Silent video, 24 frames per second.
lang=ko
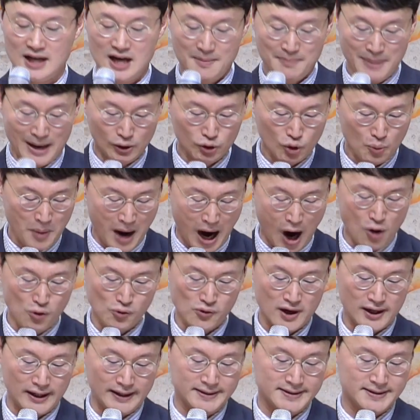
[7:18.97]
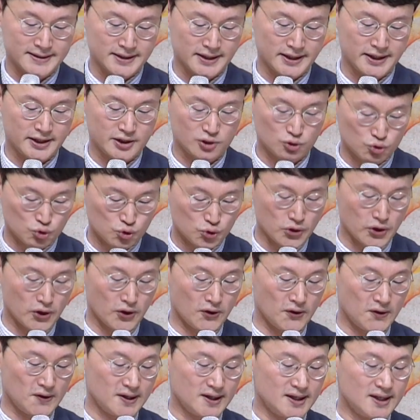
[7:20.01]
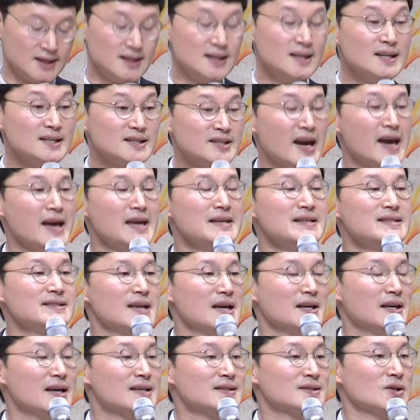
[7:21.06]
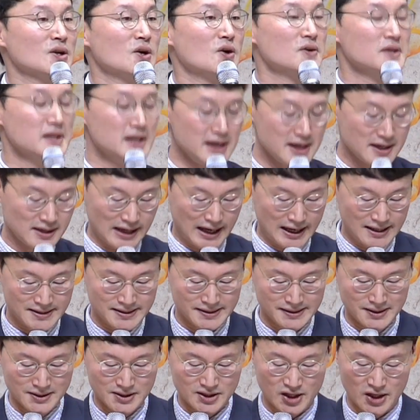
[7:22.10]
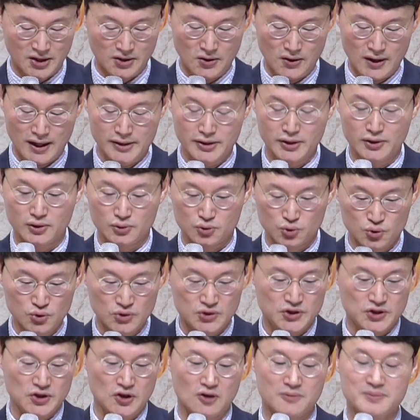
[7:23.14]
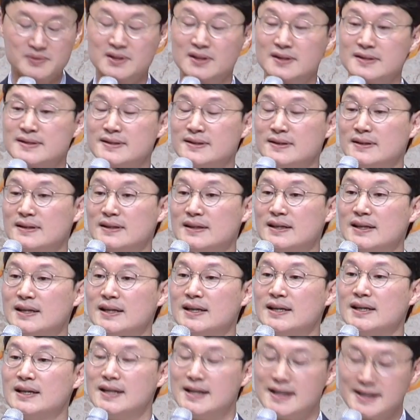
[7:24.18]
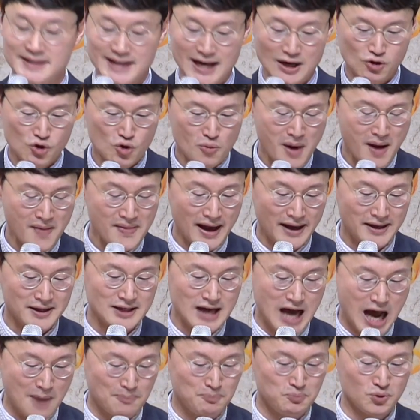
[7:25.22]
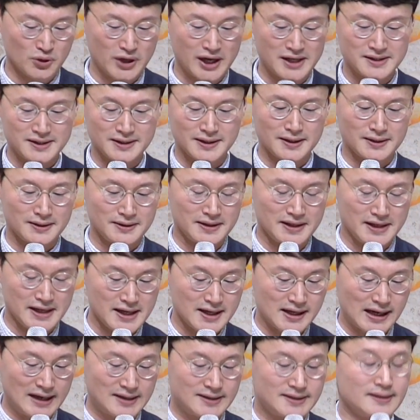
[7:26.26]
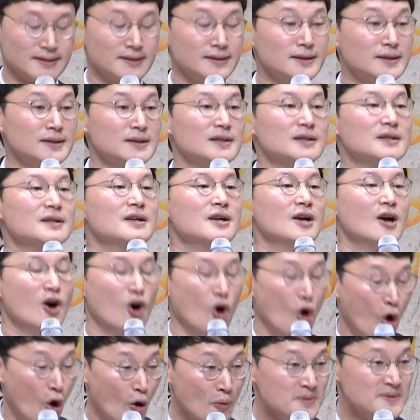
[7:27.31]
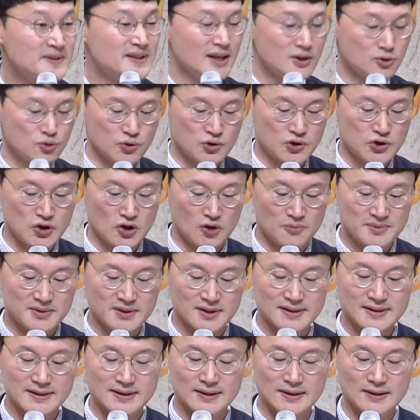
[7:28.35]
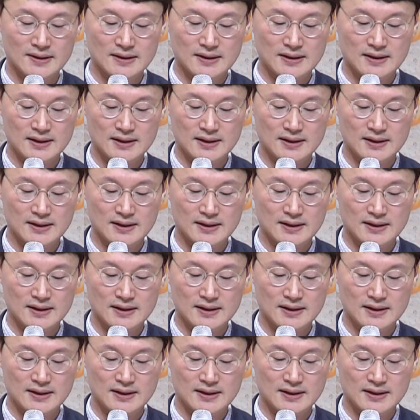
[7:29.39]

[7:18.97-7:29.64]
바로 바울과 같이 주여, 제 인생에서 이 가시를 제거하여 주시옵소서. 자꾸만 나를 아프게 지리는 이 가시를 없애 주시옵소서.